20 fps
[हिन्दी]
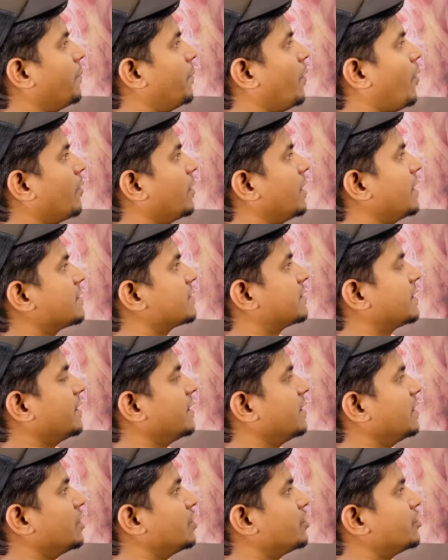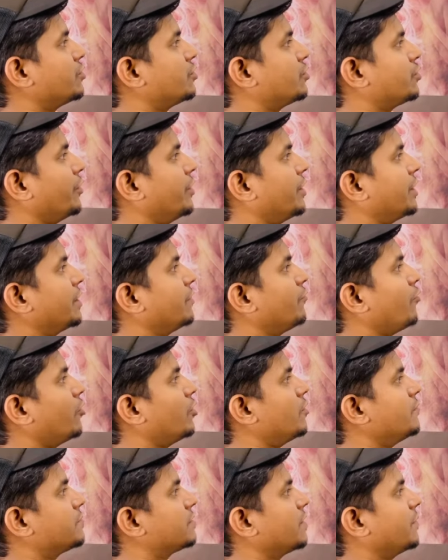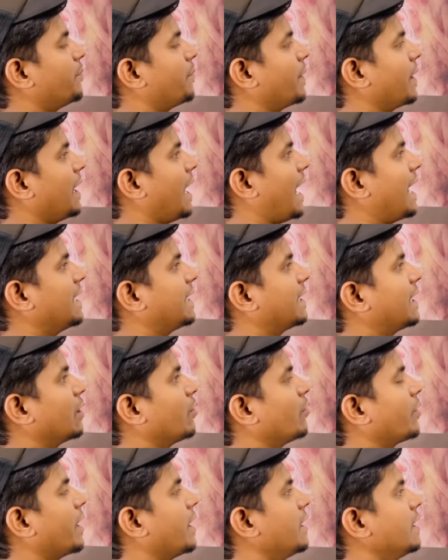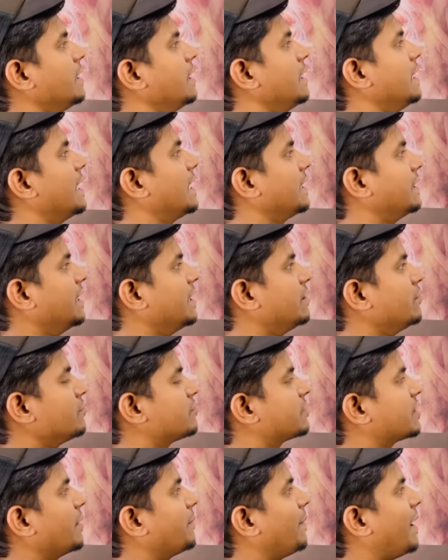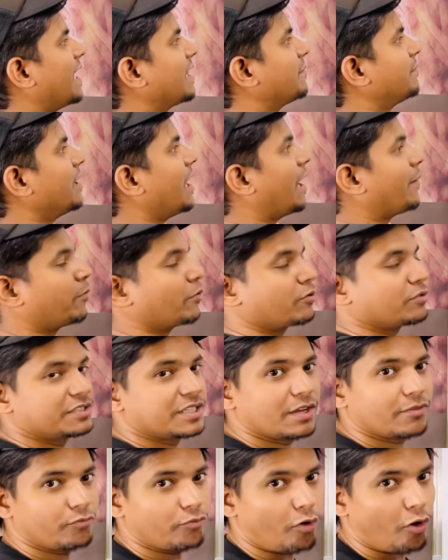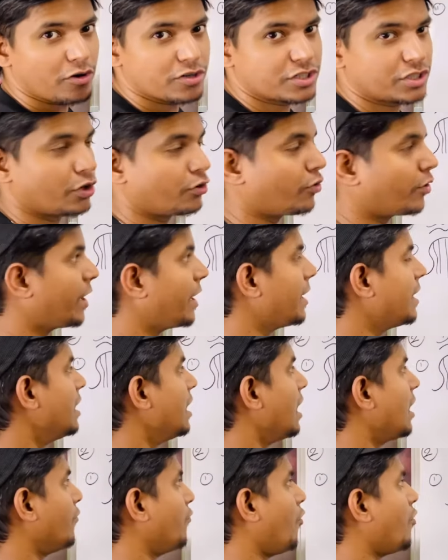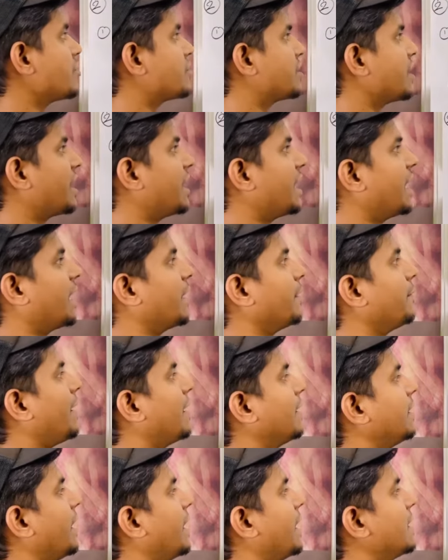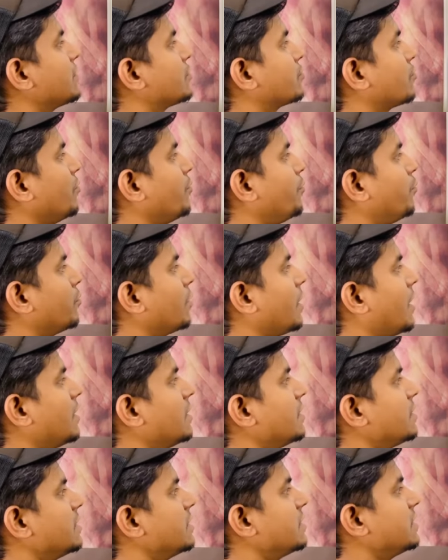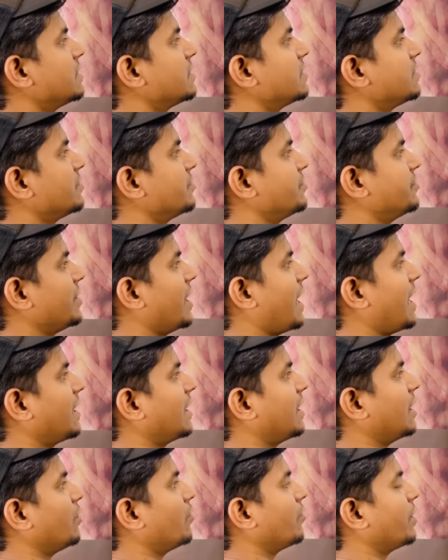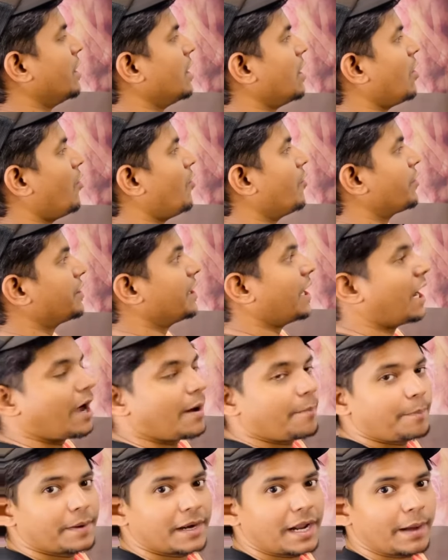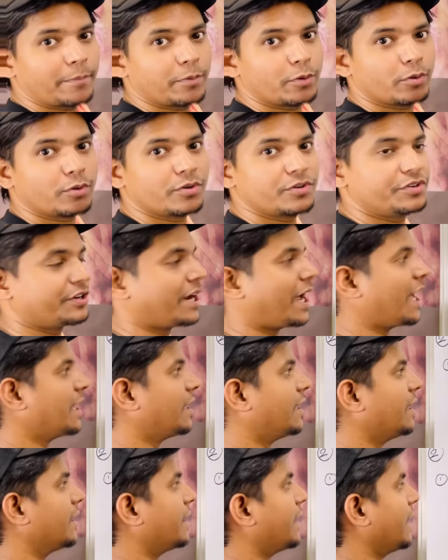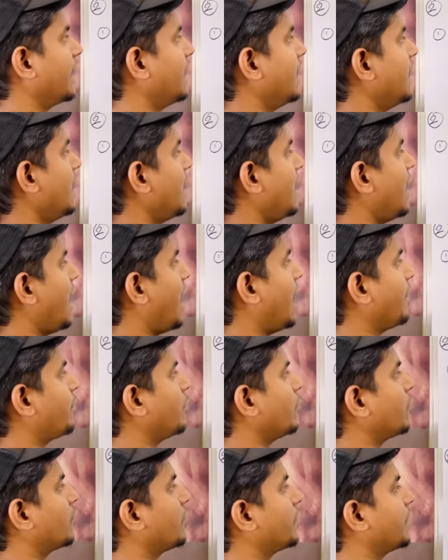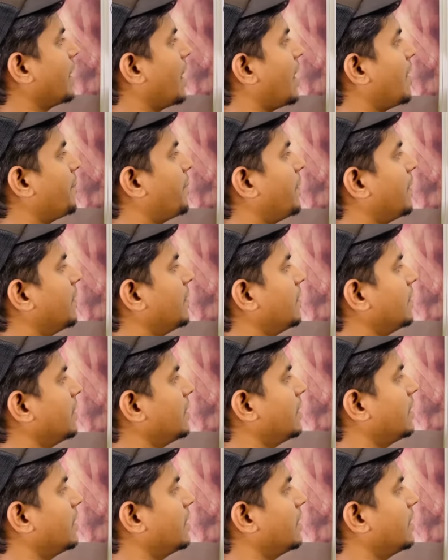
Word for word: ब्लॉन्डर से ट्वेंटी वॉल्यूम से प्रिलाइट करोगे देन उसके बाद में आप लोग इसे वॉश करोगे वॉश करने के बाद हेयर्स को पूरा ड्राई करोगे और यहाँ पर आप लोग को ड्राई करके आप लोग यहाँ पर